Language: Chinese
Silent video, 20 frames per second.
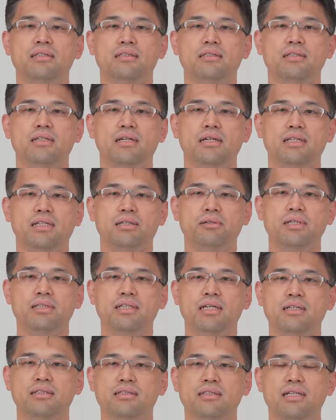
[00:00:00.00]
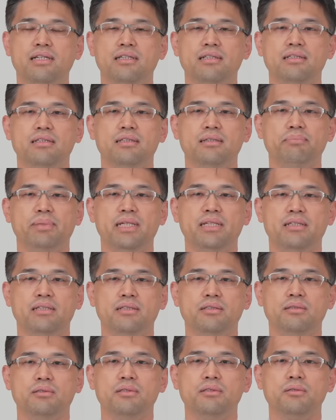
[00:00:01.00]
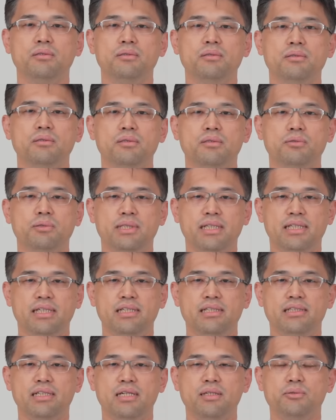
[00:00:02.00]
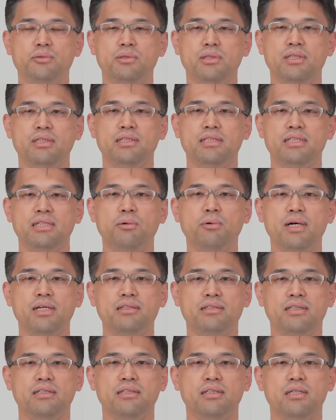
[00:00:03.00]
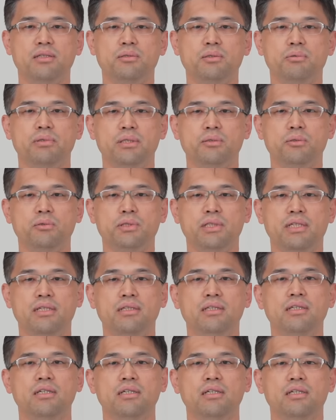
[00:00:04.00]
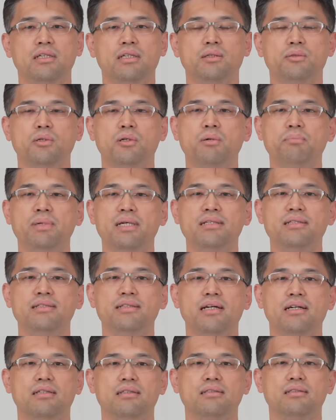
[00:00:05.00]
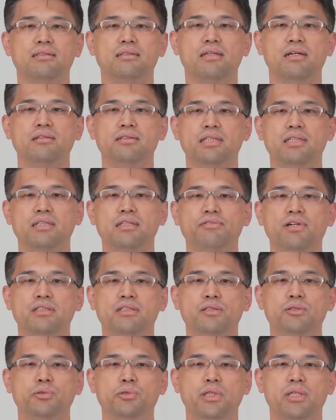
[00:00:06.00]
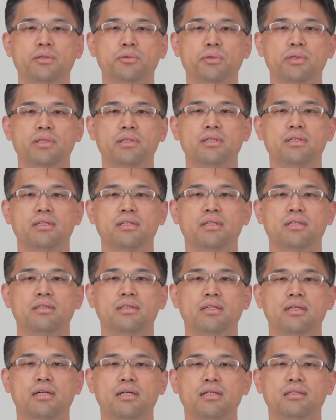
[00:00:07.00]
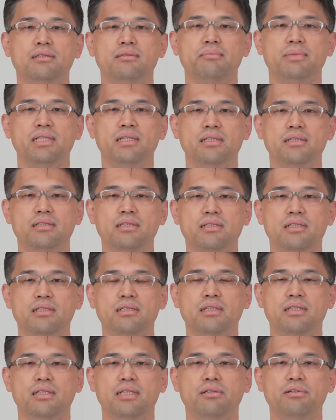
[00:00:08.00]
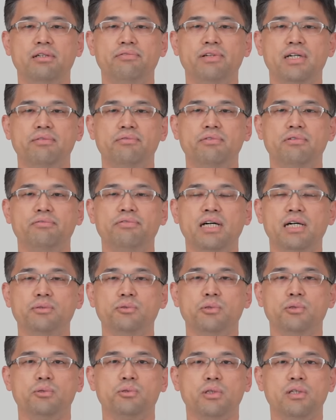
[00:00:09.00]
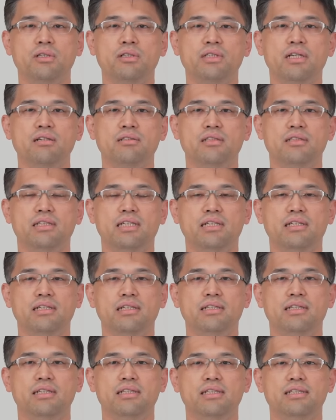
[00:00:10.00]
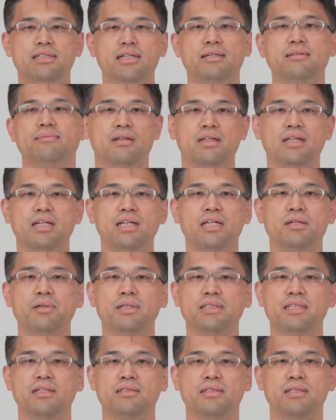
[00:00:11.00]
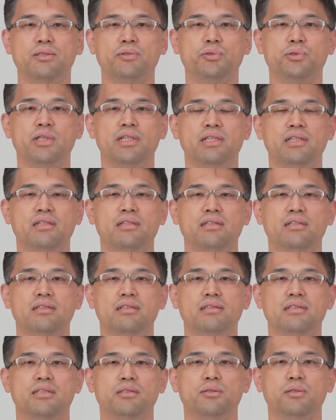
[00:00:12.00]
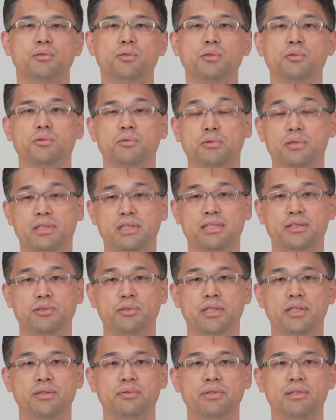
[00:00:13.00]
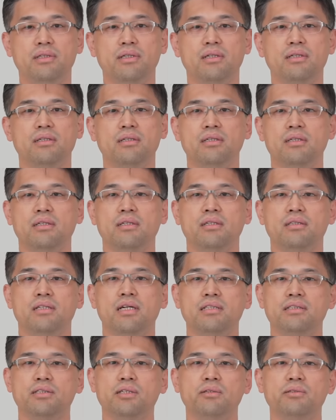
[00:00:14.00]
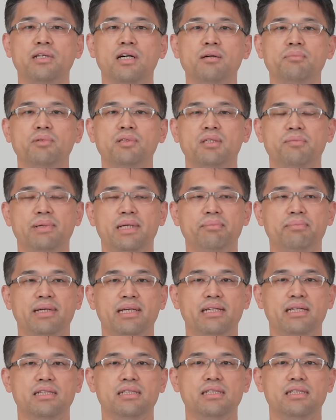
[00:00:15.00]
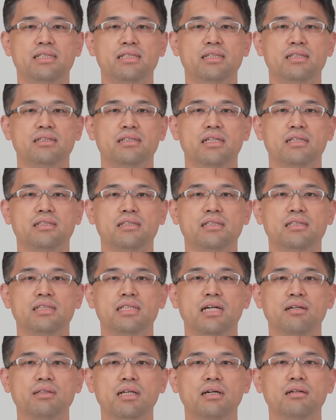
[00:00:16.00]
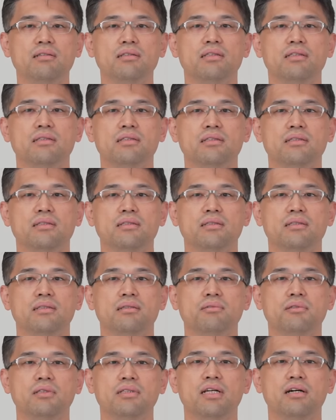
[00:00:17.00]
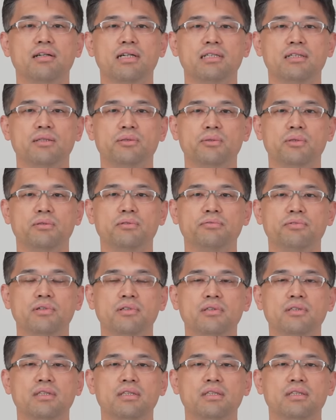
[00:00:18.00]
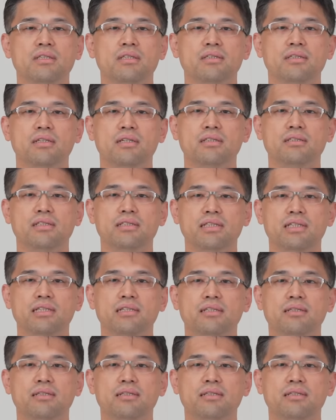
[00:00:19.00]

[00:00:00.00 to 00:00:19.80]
那也会让内耳呢平衡出现异常，所以这些患者呢会出现耳朵闷胀，然后进而发生眩晕。那梅尼尔氏症呢也会反复发作，最后导致听力的异常。另一个会造成眩晕呢，叫做中枢性眩晕哈，它是由脑部的病变引起的，像是小脑呢。或脑干的中风，那这些